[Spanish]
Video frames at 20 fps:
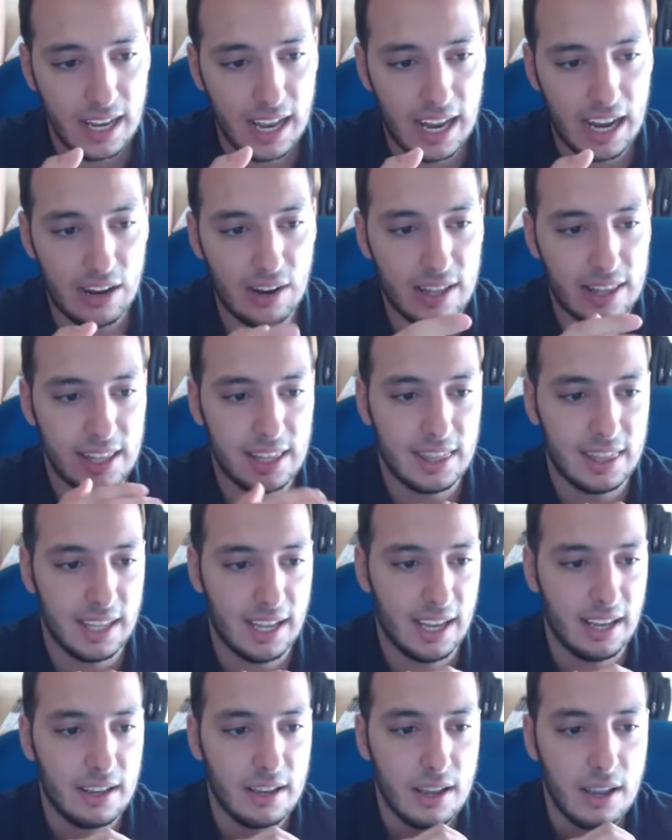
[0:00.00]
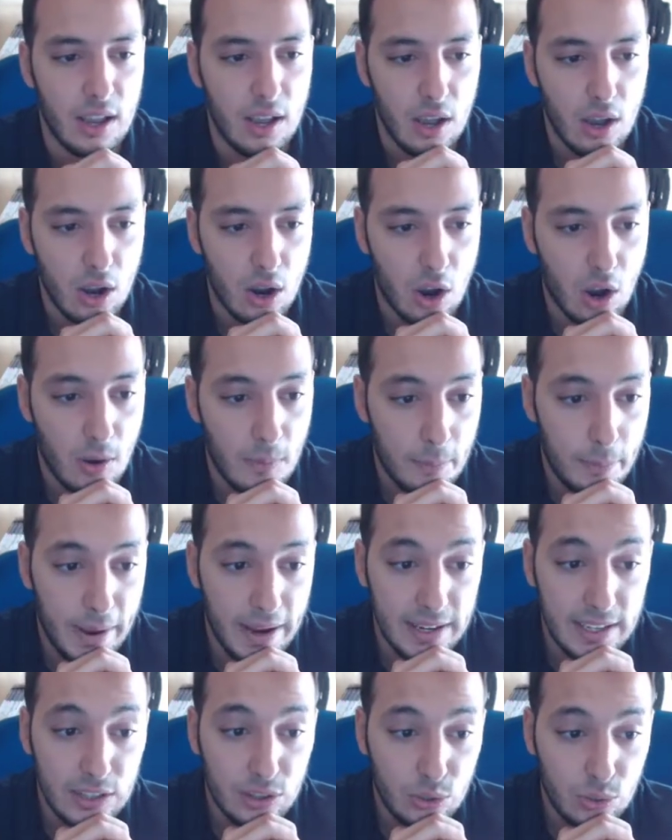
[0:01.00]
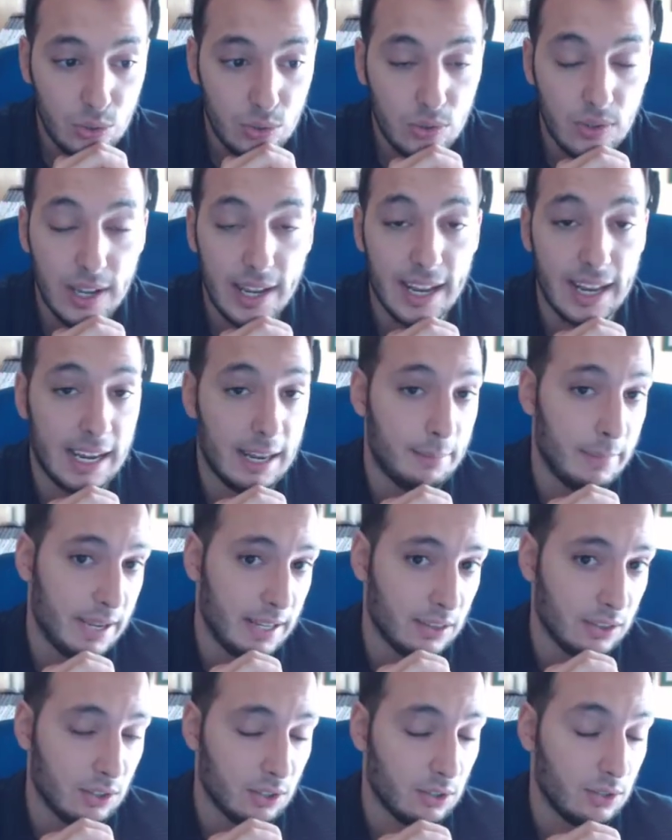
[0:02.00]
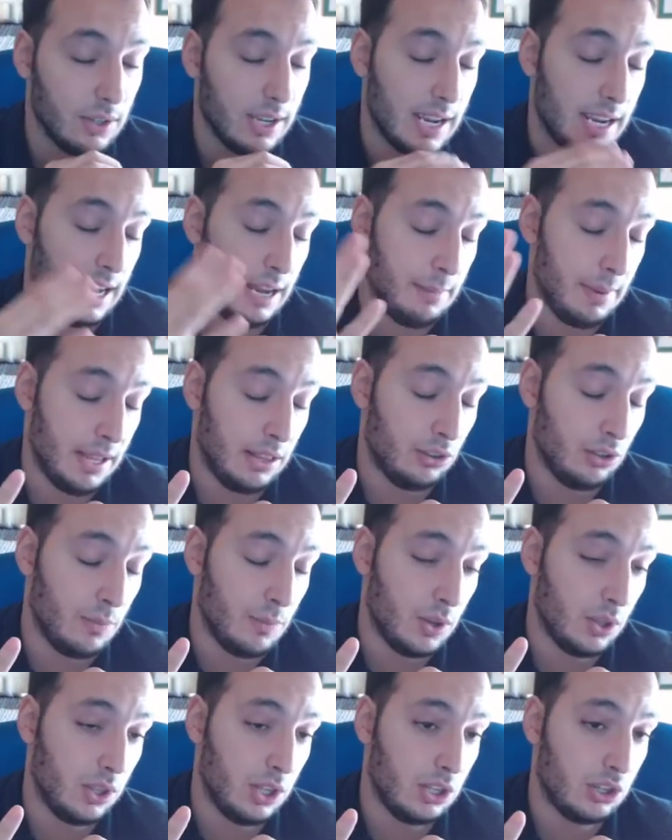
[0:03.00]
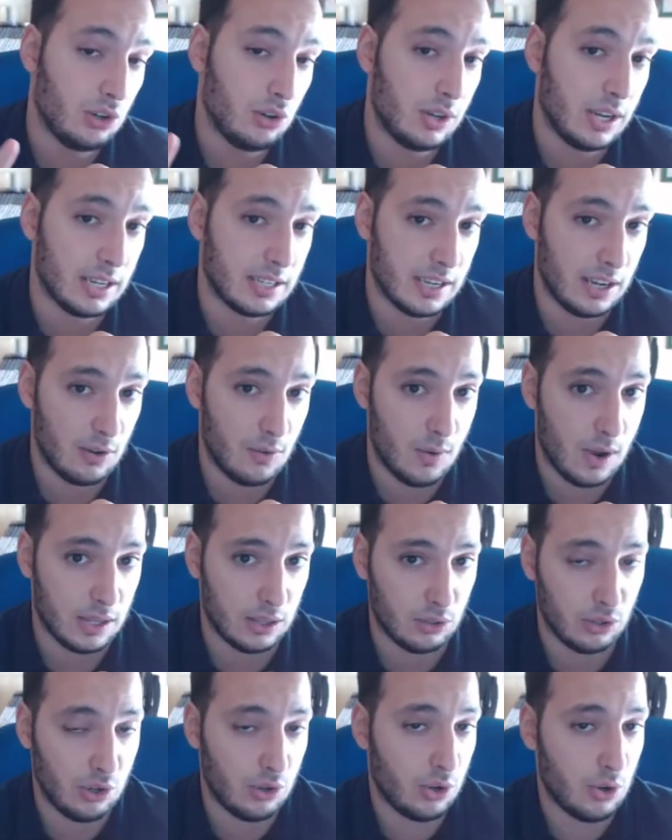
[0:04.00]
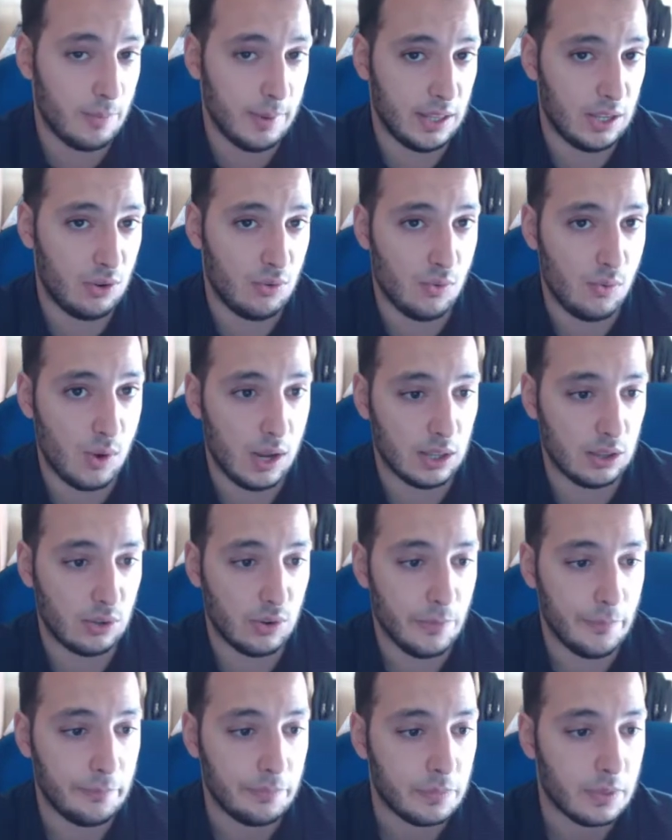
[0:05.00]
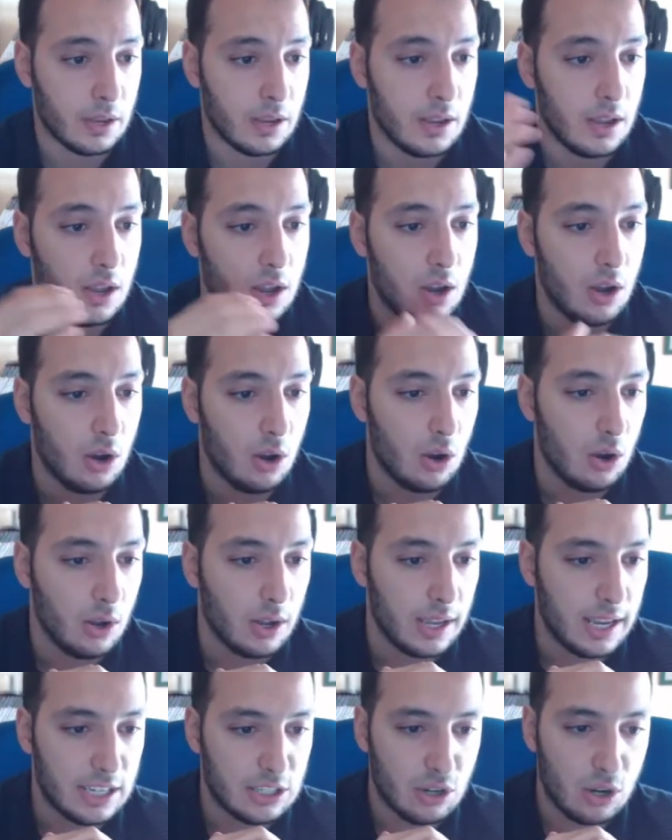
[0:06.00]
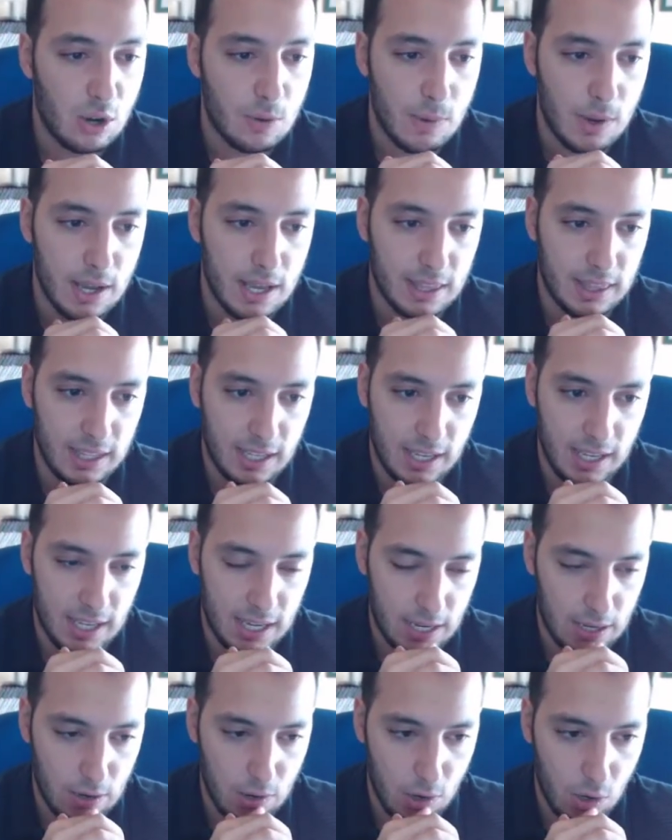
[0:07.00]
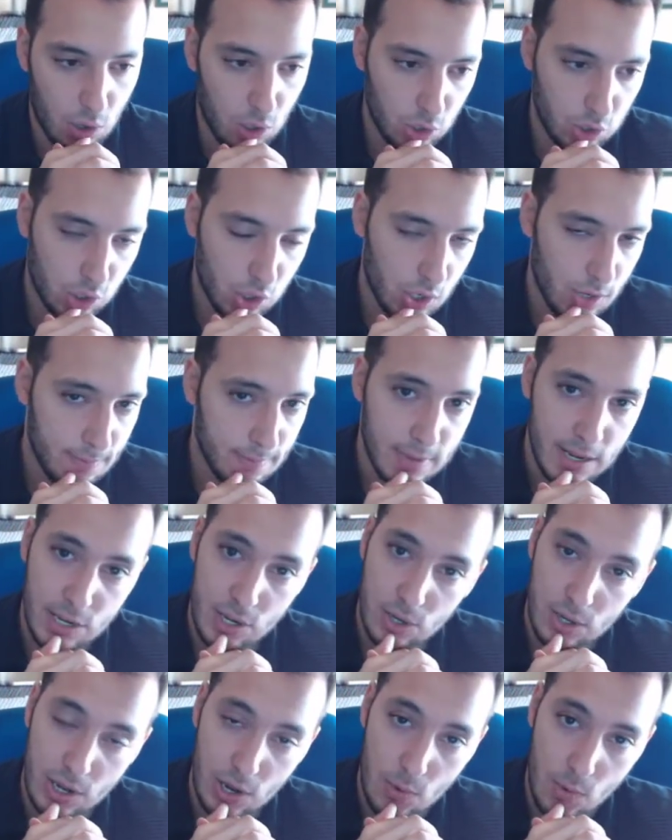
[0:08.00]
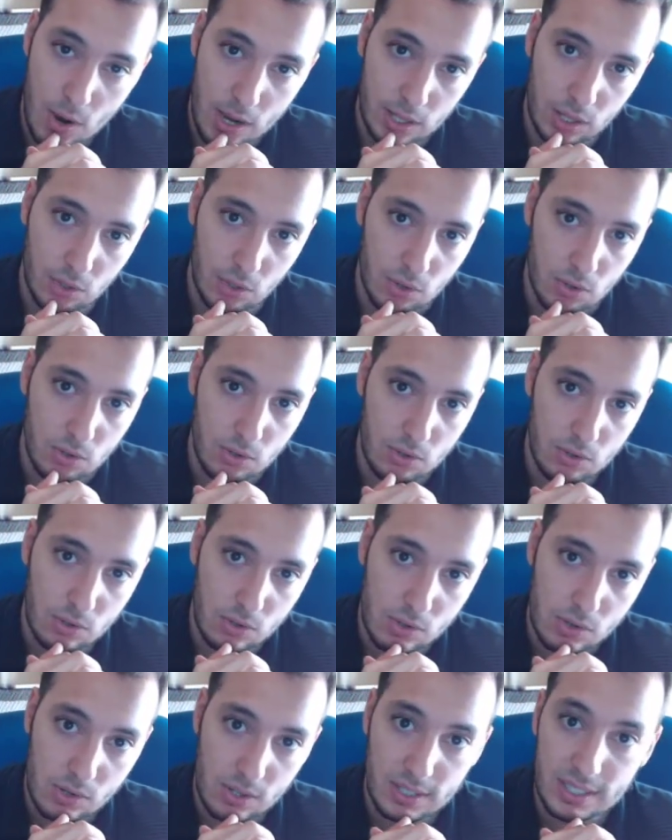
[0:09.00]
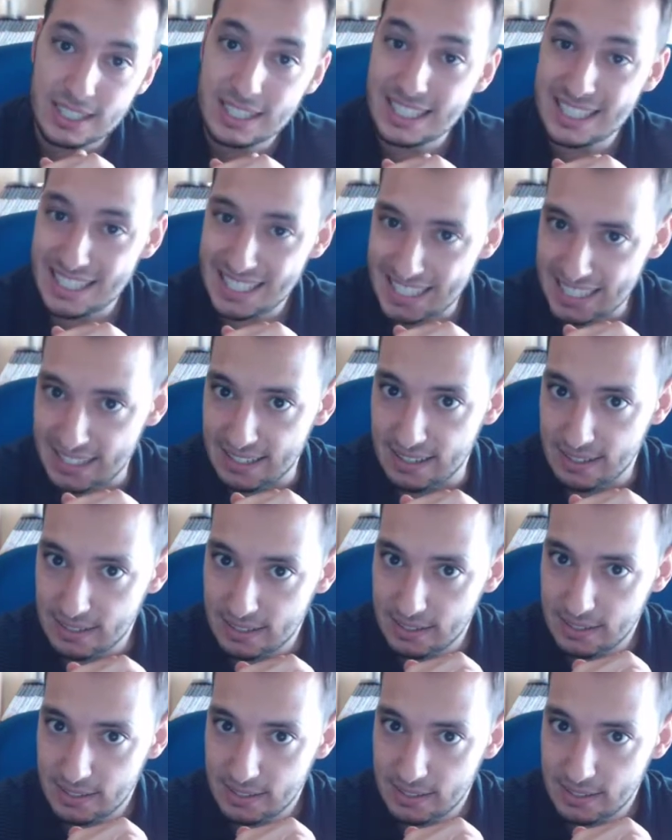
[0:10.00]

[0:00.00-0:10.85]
Ahora dice, compare tu elemento. Elemento hemos dicho que es el 4. Yo quiero meter un 4. Eso es como decir, ¿8 es mayor que 4? Sí.